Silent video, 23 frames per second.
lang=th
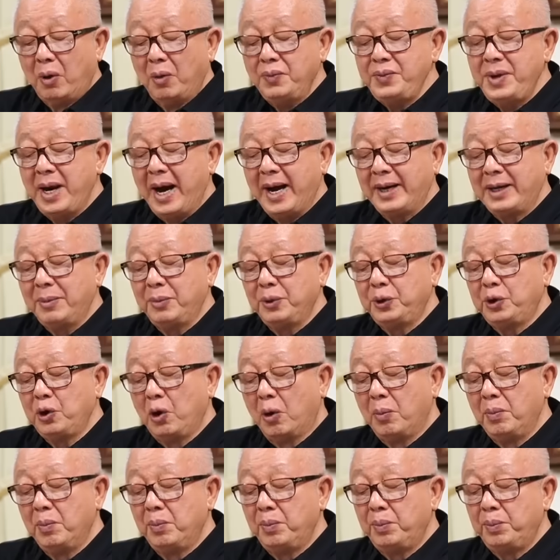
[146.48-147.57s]
ผมอยากให้ท่านผู้ช
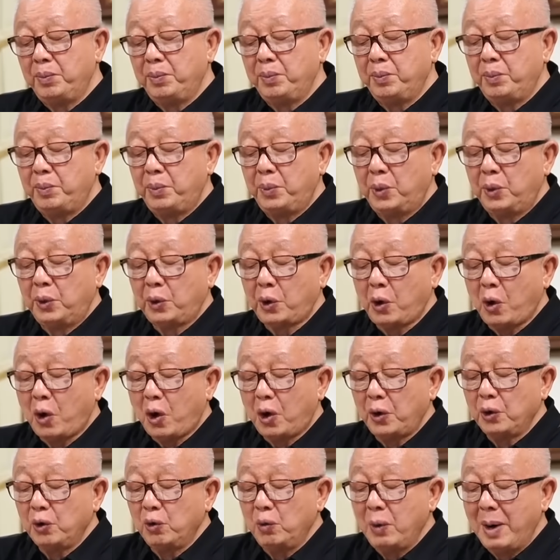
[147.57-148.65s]
มรอ
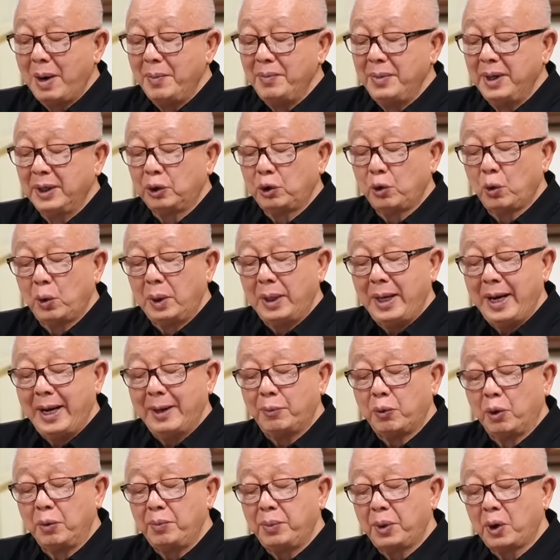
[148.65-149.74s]
ดูว่าเมื่อตัวเลข
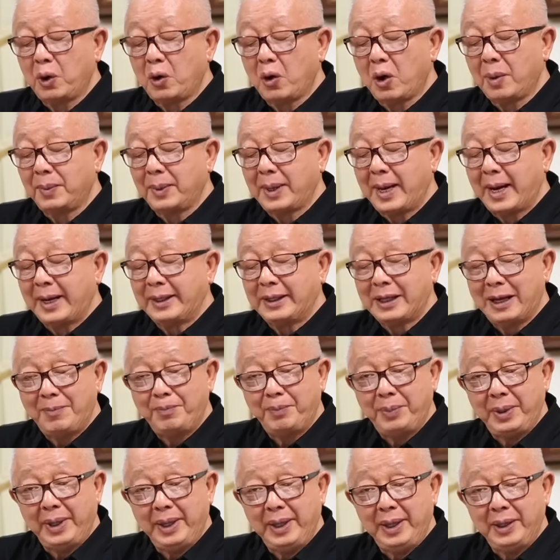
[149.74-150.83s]
ผลประกอบการทั้ง
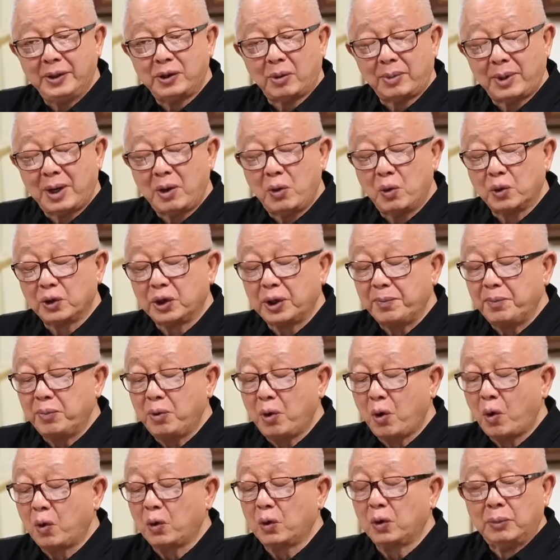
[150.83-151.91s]
ปีสองพันห้าร้อยหกสิบ
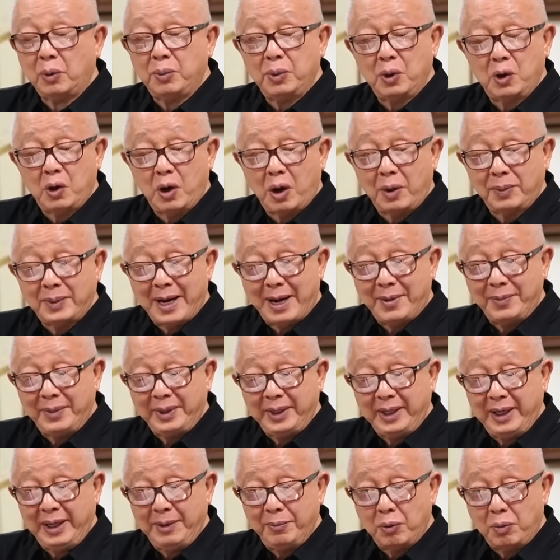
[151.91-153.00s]
หกผลประกอบการเมื่
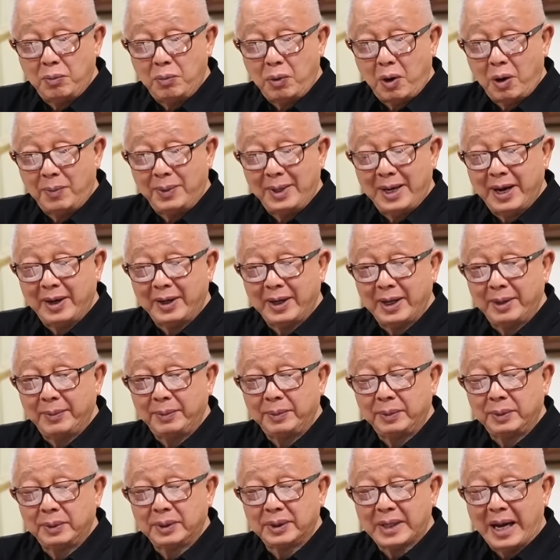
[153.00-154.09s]
อกี้ผมบอกไปแล้วนะ
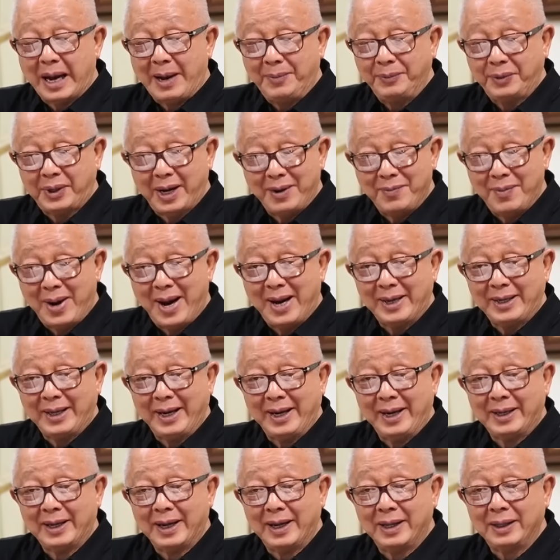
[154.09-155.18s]
สามไตรมาสเอ
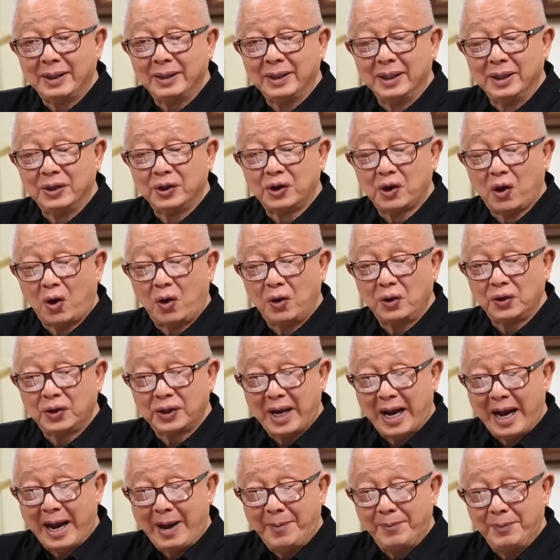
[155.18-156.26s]
งนะหนึ่ง สอง
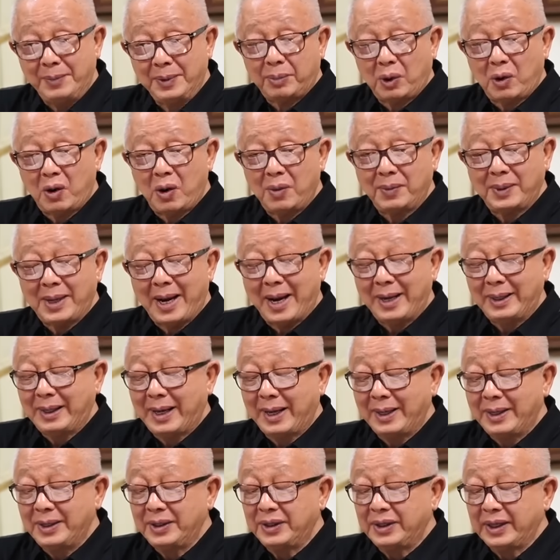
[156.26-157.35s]
สามประกอบการค
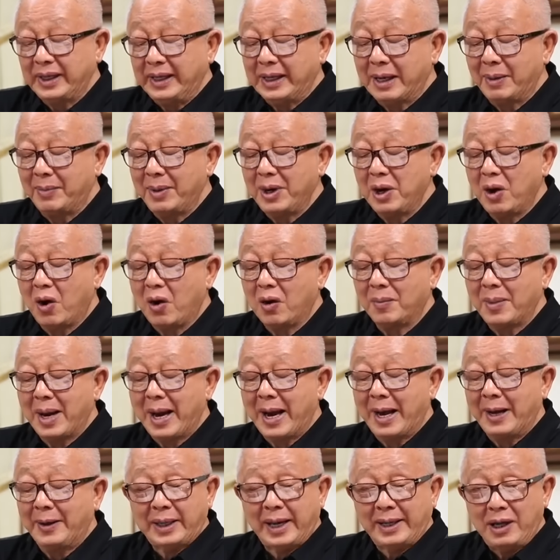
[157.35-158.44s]
รั้งที่สี่ยังไม่ออก
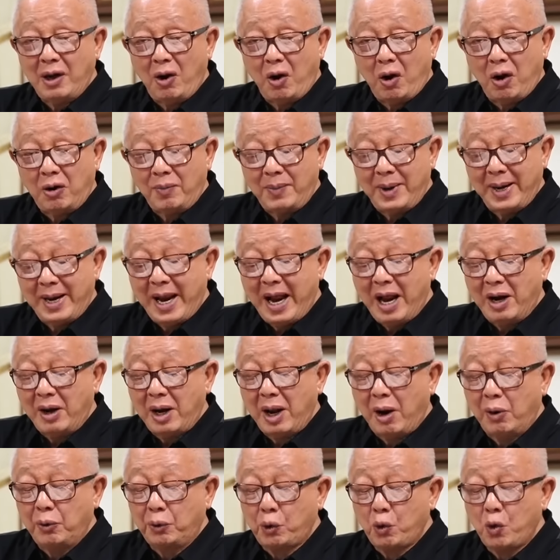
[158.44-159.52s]
มาแต่ถ้าออกมาแล้ว
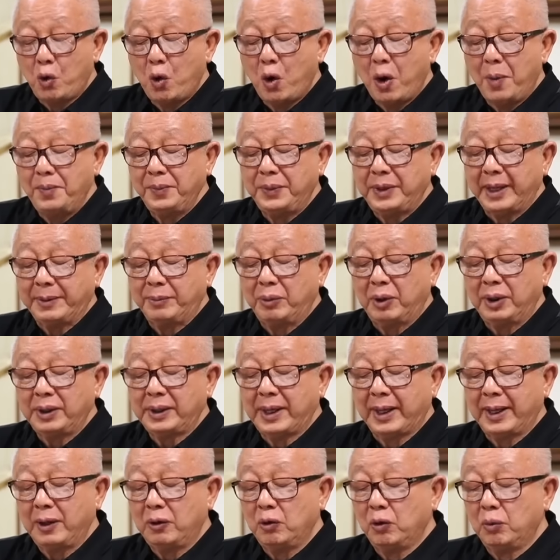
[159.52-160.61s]
เรารวมเจ็ดบริ
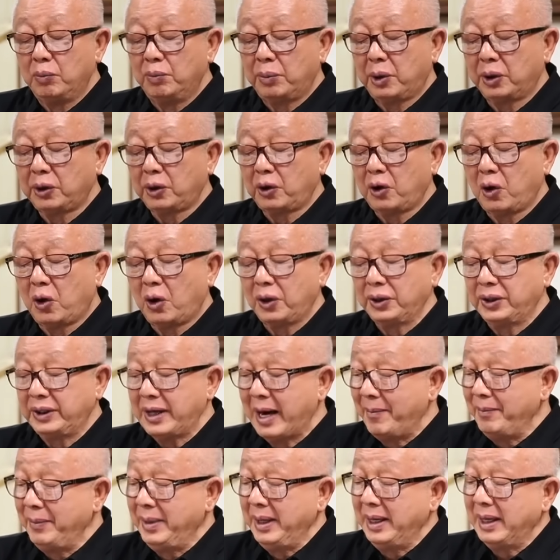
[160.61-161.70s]
ษัทในกลุ่มปตท.
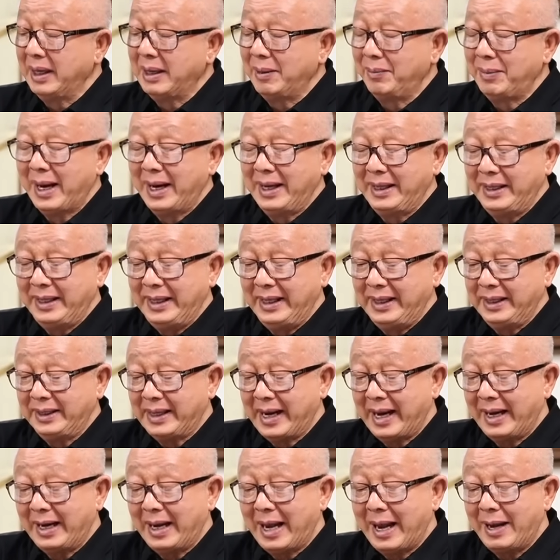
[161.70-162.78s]
จะมีกำไรกี่
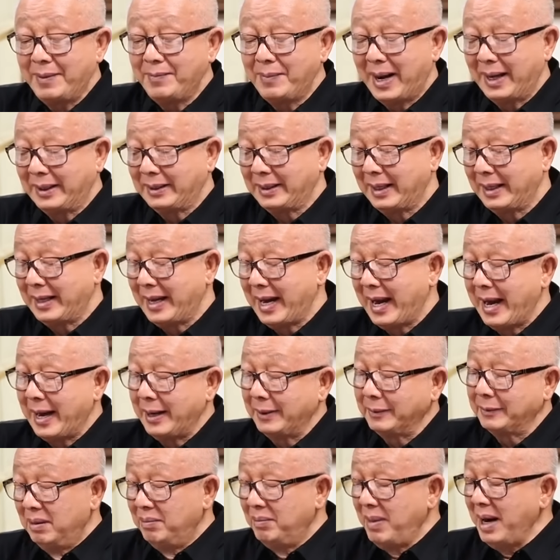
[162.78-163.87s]
แสนล้านบาทกันแน่
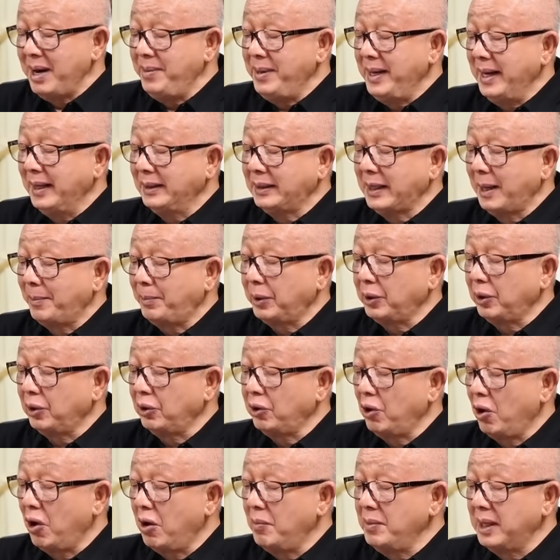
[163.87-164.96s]
ไม่เพียงแต่ปต
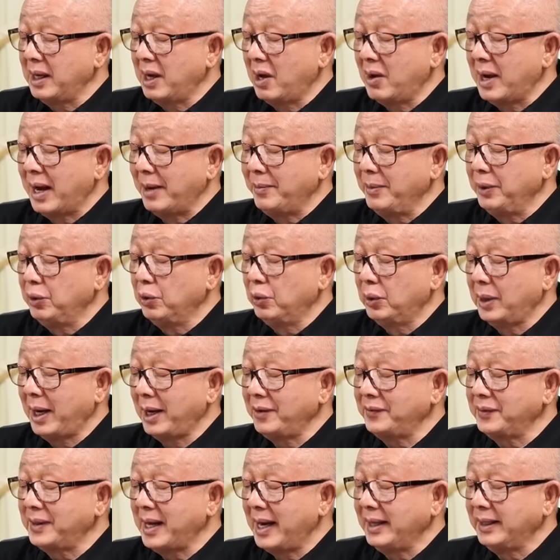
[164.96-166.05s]
ท.เมื่อเราหันไปดูรั
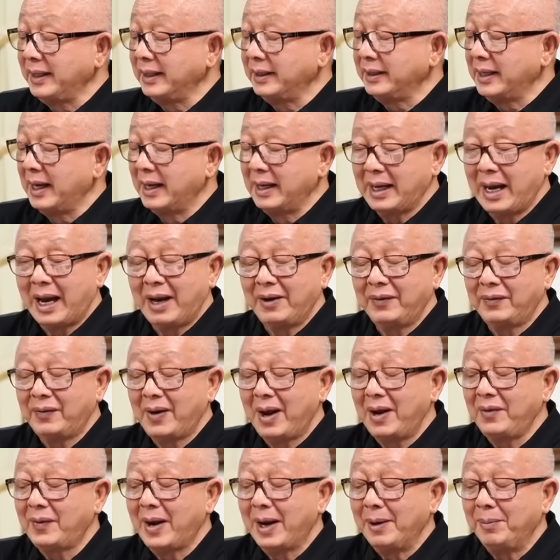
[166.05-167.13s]
ฐวิสาหกิจอย่างการ
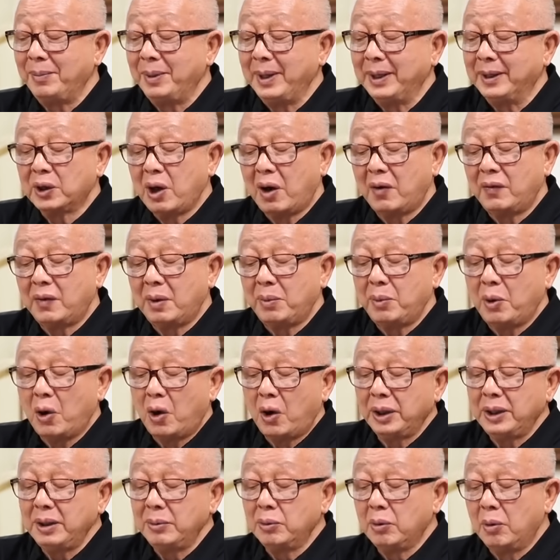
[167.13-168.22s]
ฟ้าฝ่ายผลิตกฟผ.
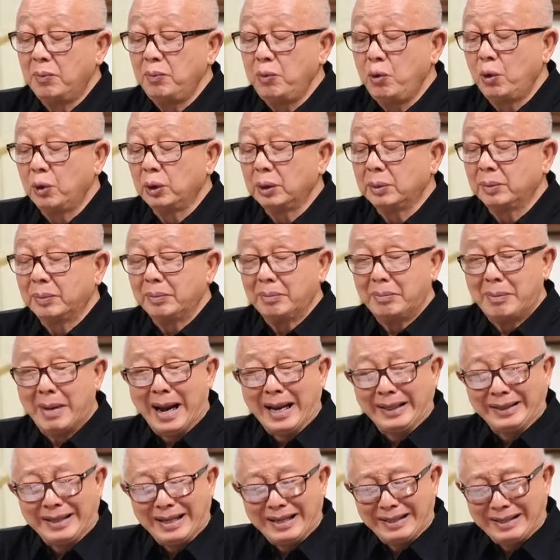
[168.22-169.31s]
ที่ผมพูด
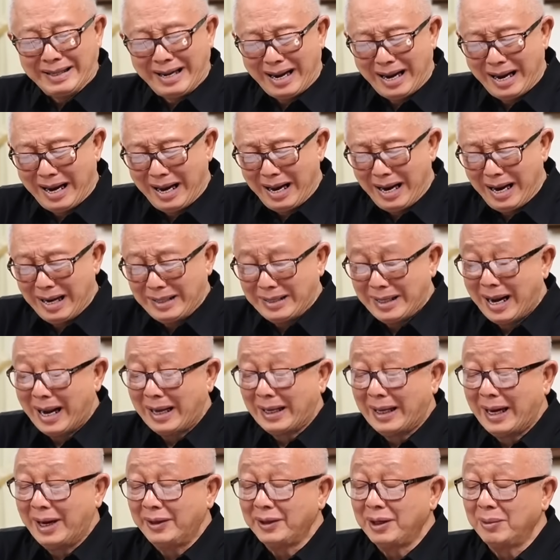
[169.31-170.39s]
มาตั้งนานนา
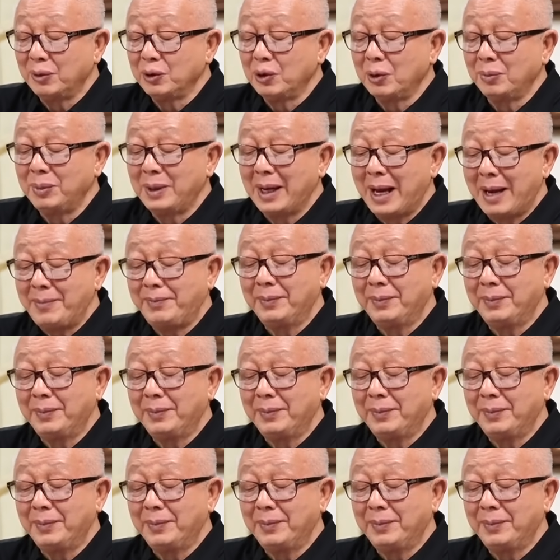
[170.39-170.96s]
นแล้วท่านผู้ชมครั